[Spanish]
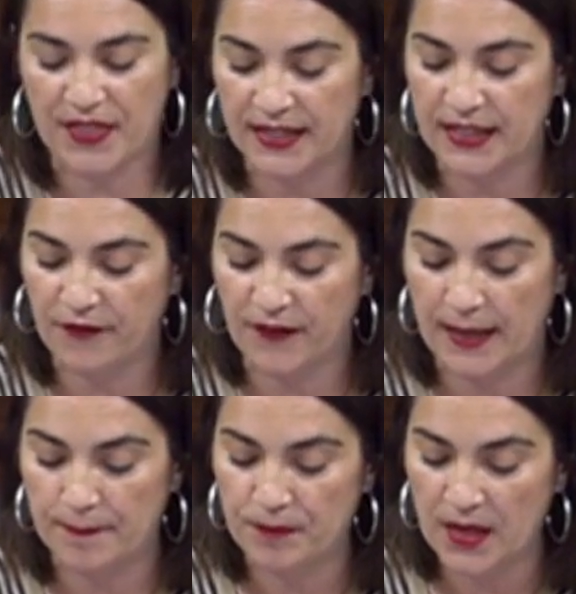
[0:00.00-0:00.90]

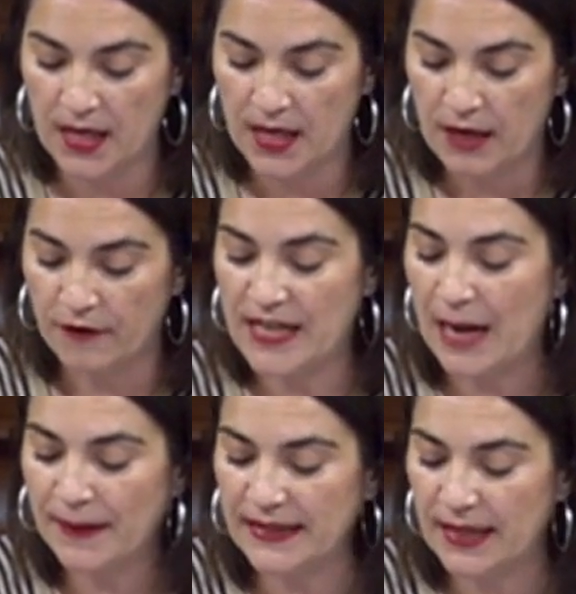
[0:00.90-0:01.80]
científica.
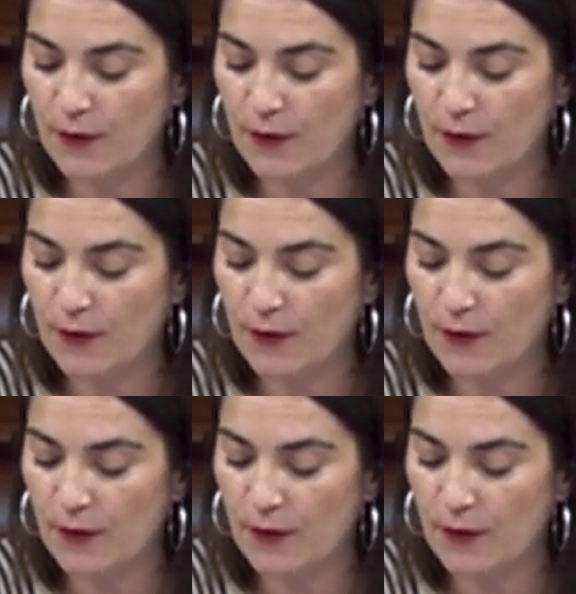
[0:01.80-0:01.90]
Finalmente,